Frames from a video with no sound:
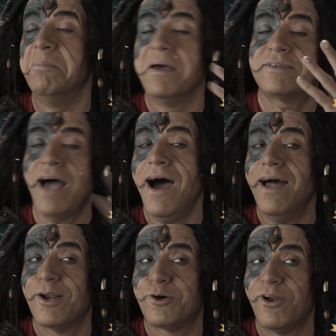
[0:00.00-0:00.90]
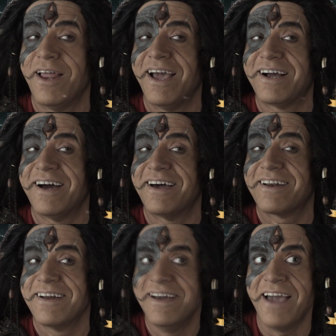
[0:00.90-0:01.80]
बेताल को
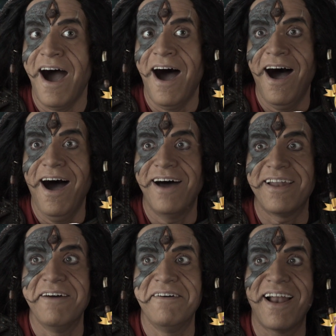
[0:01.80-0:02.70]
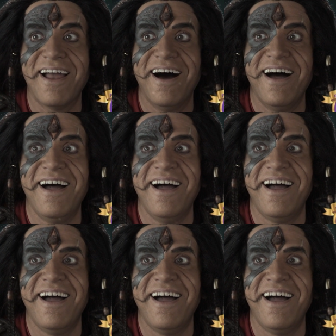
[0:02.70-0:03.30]
लेकर यहाँ आने वाला है